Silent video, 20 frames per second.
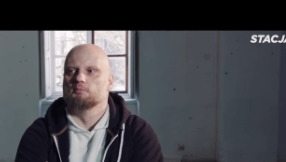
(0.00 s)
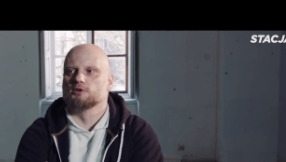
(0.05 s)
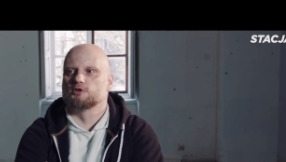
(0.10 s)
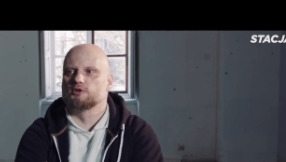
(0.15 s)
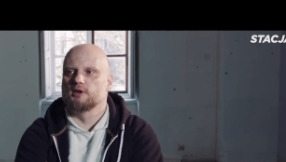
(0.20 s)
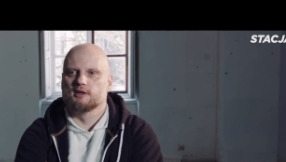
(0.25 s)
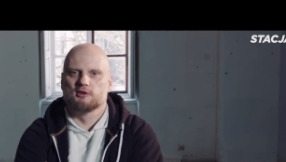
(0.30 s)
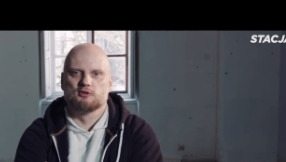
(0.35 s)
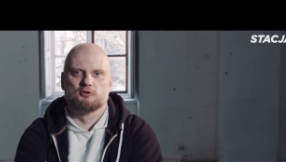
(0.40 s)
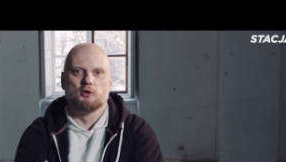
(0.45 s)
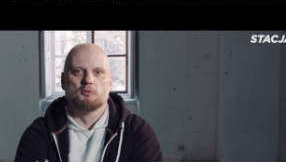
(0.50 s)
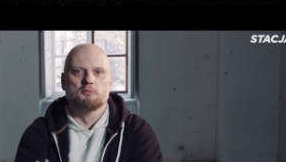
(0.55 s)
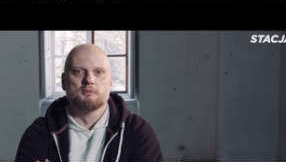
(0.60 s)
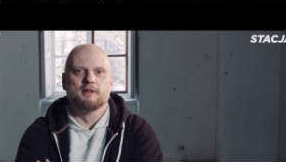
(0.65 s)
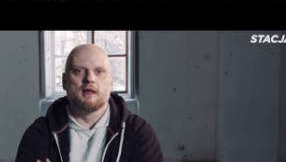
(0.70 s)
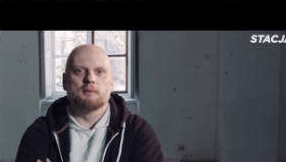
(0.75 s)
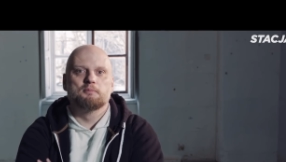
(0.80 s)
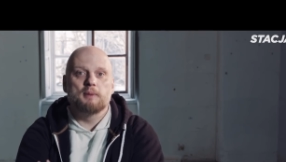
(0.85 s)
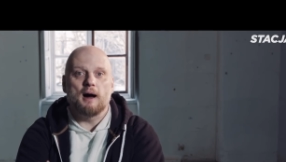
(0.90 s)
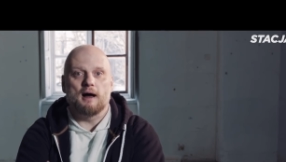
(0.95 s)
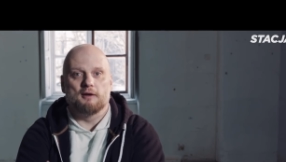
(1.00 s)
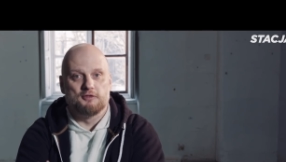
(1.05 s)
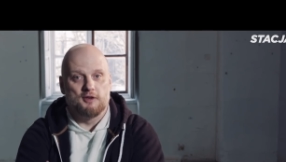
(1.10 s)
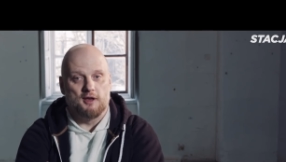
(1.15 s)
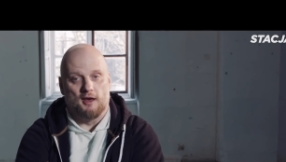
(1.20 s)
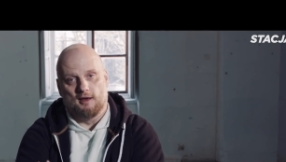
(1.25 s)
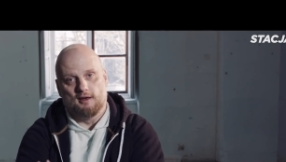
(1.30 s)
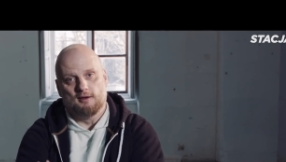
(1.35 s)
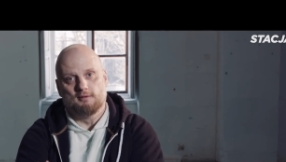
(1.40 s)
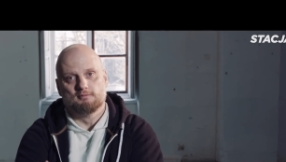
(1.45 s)
prostu jak dumne
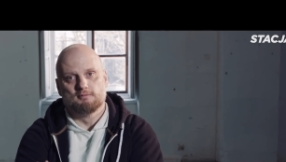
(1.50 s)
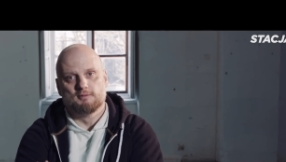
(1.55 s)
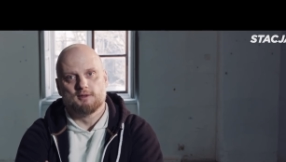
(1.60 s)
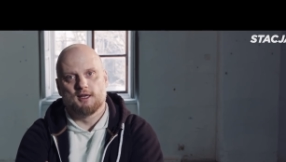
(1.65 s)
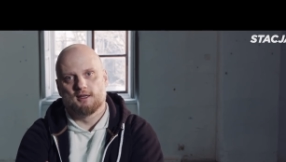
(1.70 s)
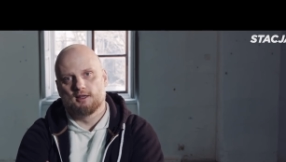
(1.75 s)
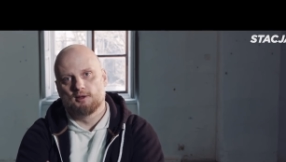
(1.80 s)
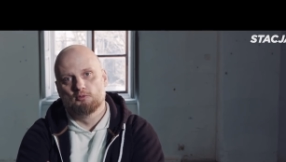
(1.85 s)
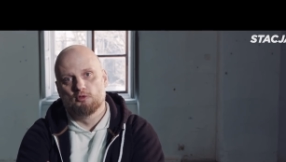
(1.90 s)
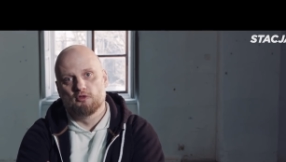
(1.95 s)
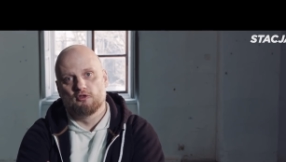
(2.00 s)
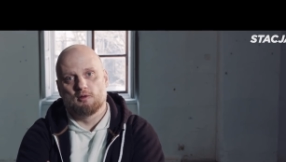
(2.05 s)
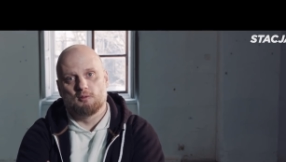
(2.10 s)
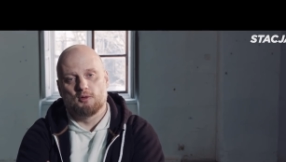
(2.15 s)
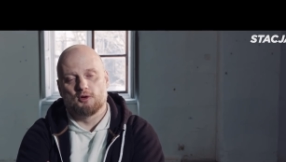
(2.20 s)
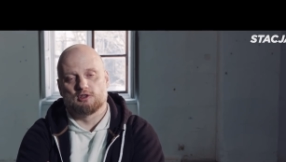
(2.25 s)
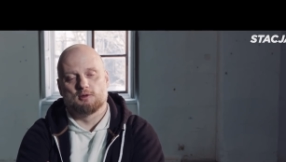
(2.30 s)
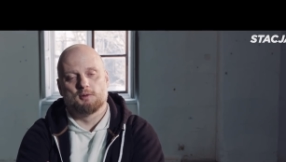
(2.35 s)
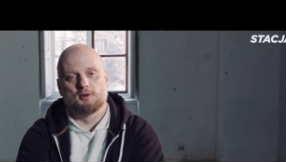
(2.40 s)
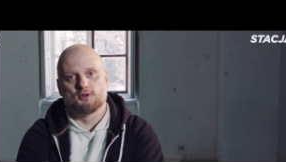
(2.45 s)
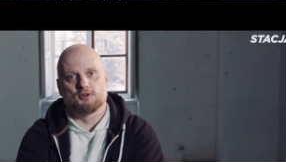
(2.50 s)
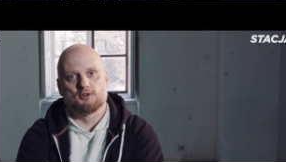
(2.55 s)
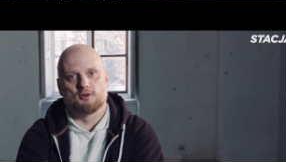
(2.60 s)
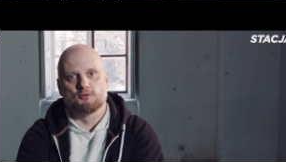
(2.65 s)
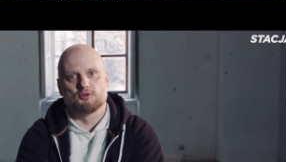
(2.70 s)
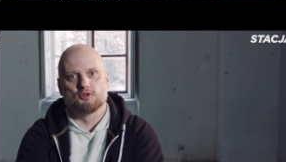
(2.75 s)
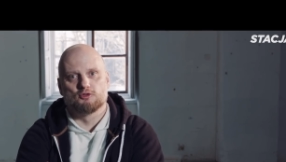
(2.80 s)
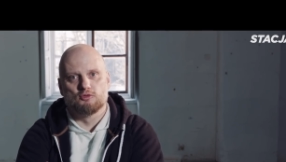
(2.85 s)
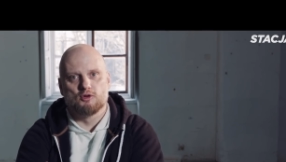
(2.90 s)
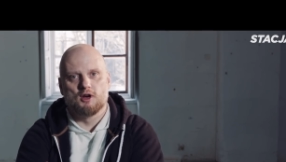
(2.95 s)
pawie, kiedy mówią o sobie, że
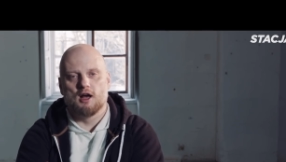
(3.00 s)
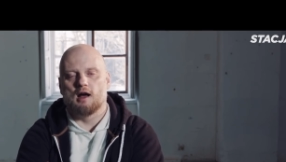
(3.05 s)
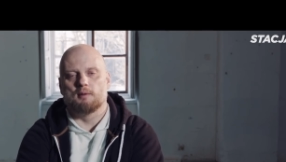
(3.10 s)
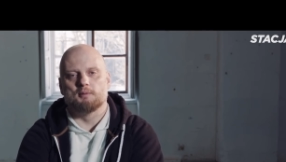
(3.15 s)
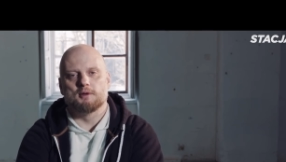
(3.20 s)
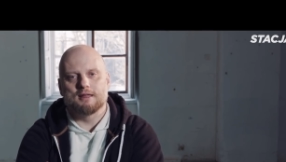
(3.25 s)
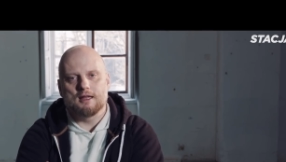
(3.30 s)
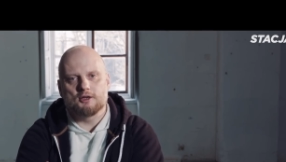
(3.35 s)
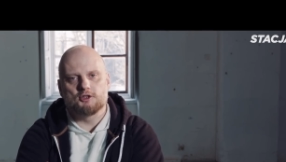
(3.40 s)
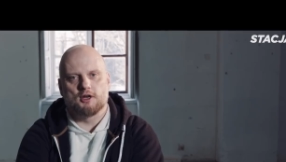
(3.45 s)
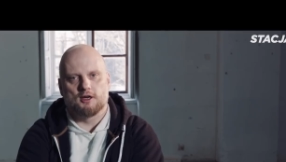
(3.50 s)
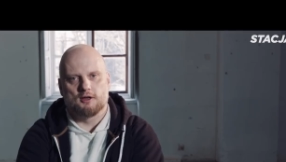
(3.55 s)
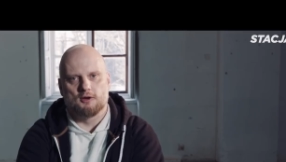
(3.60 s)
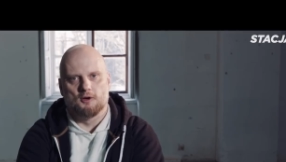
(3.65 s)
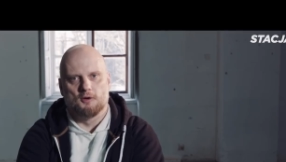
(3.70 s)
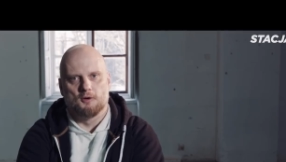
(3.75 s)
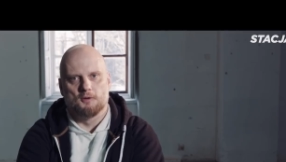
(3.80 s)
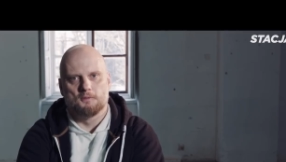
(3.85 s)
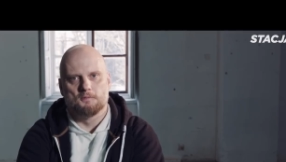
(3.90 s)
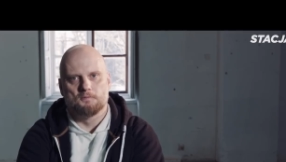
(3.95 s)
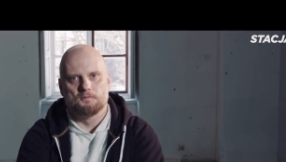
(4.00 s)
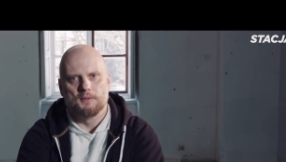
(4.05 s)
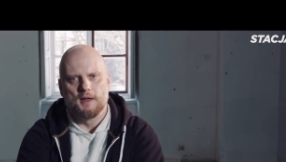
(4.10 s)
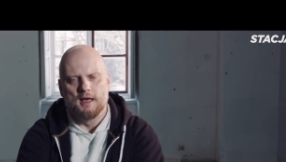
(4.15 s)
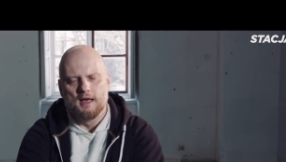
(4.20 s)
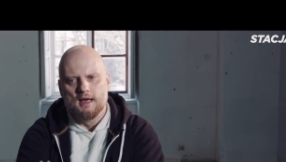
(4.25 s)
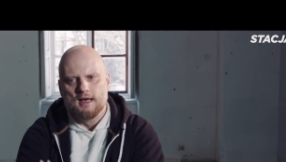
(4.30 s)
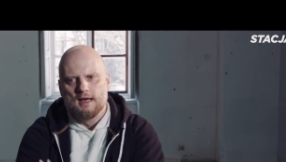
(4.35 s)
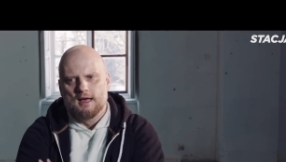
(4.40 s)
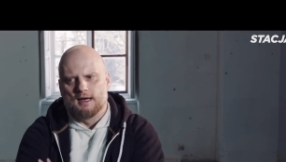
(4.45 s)
są sługami. Dlaczego?
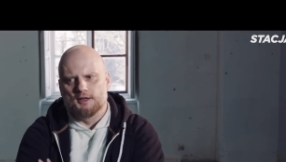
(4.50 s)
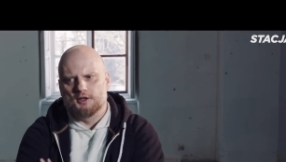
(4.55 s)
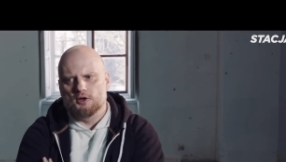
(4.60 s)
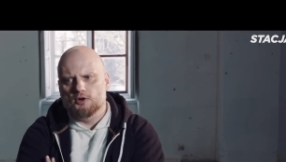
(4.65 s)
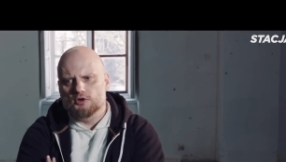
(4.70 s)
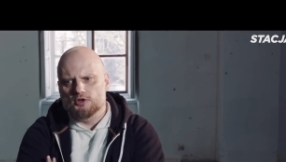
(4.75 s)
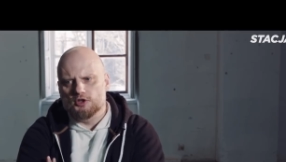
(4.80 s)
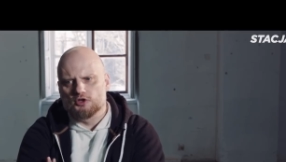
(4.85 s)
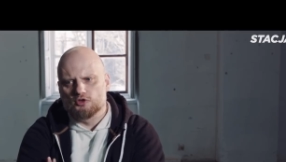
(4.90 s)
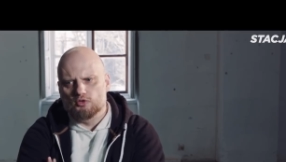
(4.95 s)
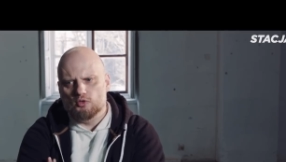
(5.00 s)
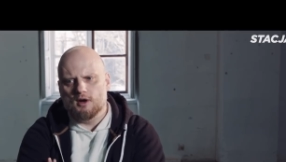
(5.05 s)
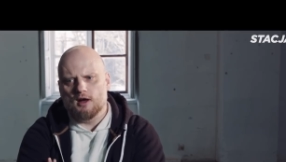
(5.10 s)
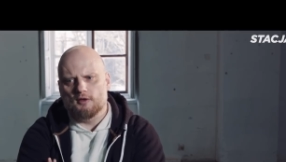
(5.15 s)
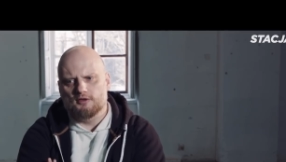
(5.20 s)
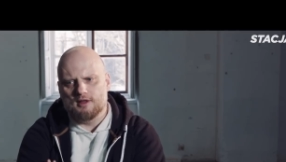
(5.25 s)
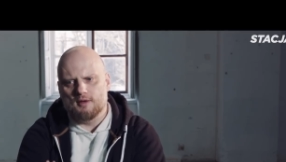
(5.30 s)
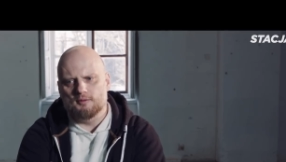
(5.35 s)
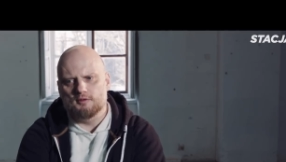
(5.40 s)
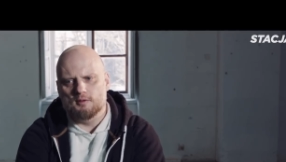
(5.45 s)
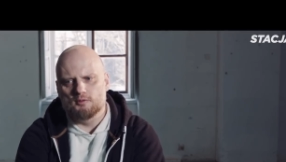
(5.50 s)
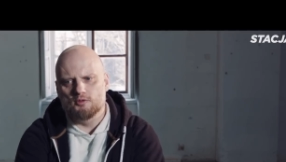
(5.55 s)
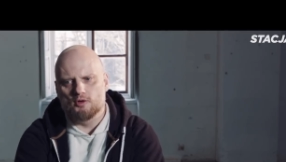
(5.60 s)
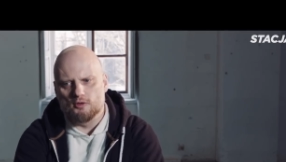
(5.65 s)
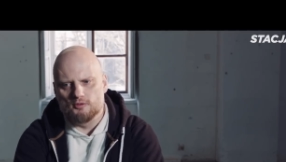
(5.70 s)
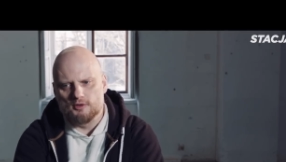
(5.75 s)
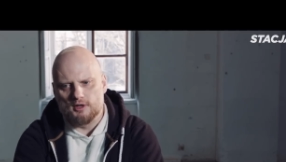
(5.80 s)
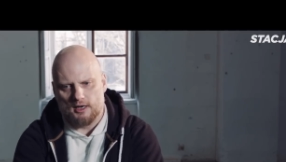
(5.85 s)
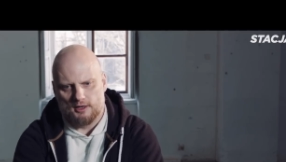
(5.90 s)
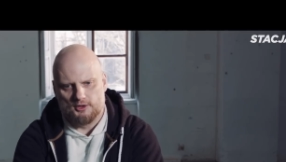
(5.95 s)
Dlatego, że sługa w tamtym
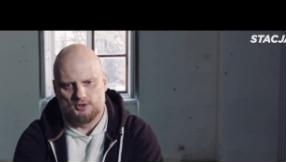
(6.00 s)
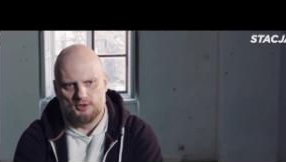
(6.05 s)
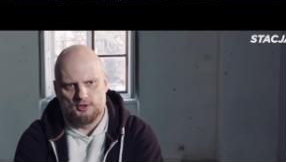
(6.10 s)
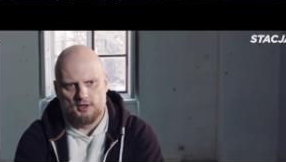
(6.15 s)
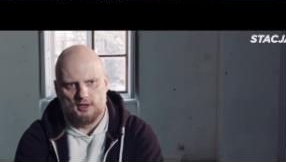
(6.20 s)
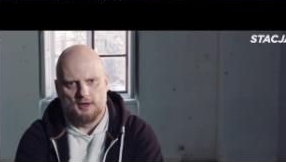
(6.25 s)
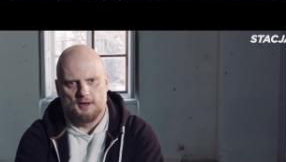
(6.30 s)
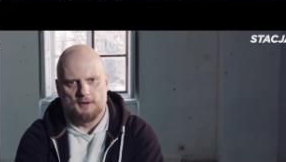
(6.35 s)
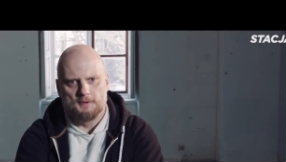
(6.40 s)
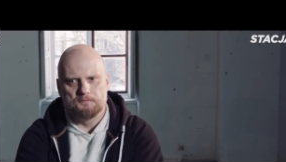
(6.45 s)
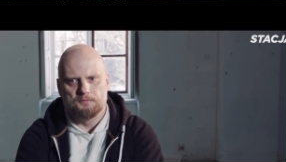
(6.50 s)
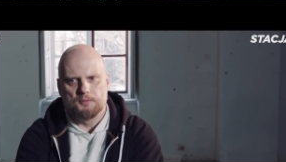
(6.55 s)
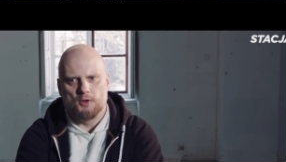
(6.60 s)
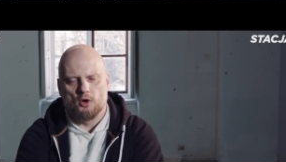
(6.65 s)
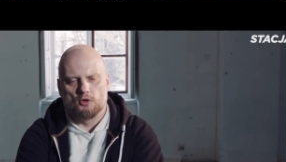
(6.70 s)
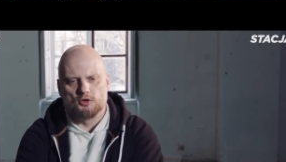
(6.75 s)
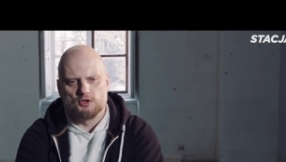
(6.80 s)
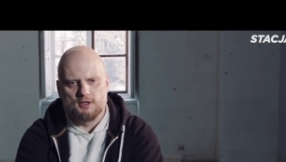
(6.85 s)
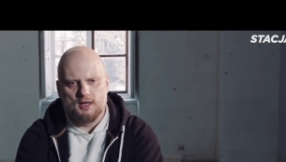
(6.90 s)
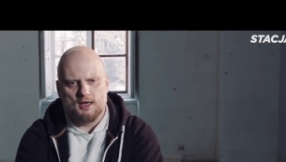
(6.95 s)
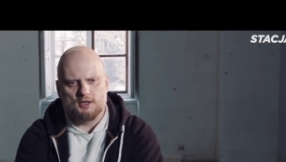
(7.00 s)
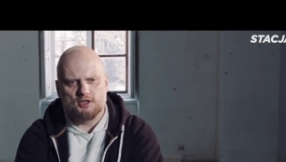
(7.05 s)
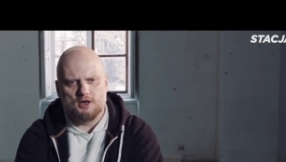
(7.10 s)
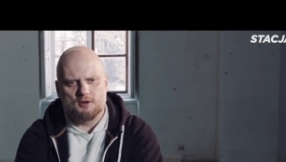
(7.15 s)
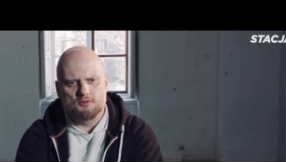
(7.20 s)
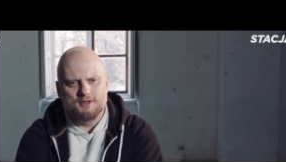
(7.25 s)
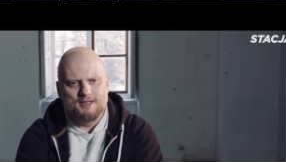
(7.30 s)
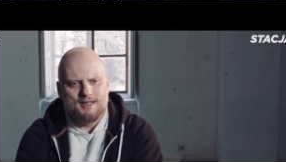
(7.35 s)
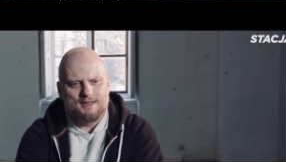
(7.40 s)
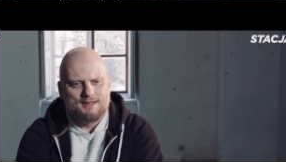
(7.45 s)
kontekście
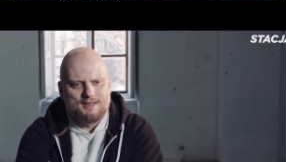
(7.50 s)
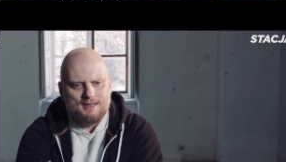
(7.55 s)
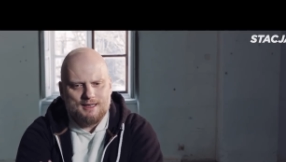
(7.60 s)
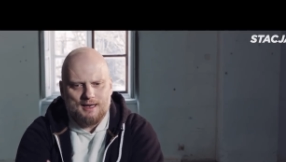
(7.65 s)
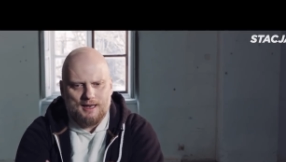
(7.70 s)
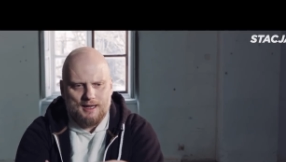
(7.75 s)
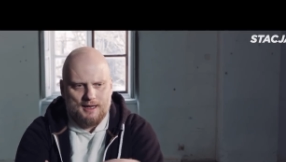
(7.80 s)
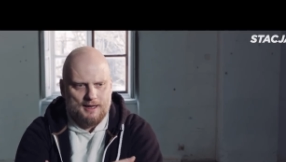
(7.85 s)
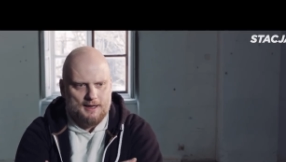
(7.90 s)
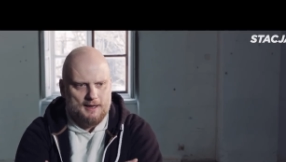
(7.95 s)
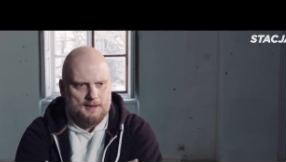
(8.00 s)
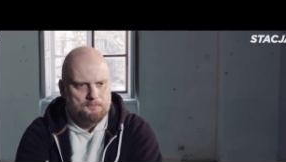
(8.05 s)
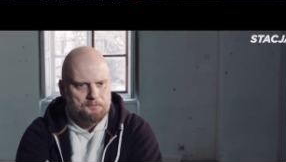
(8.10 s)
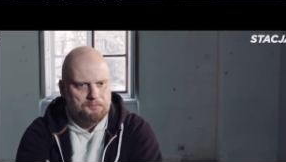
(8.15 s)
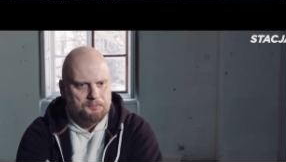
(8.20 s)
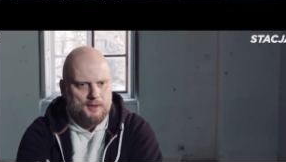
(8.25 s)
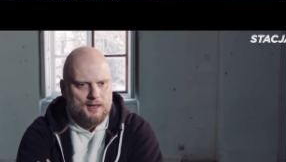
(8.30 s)
oznaczał nie tyle